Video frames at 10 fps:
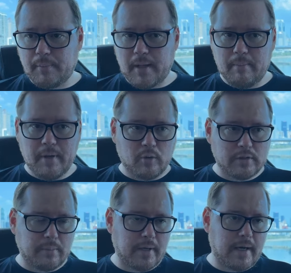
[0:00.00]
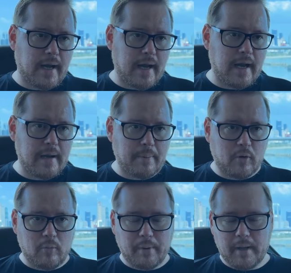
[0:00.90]
para abrir conta bancária, para
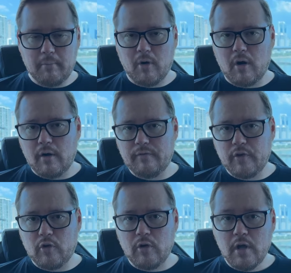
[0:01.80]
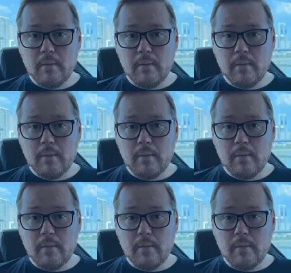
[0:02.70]
comprar imóvel,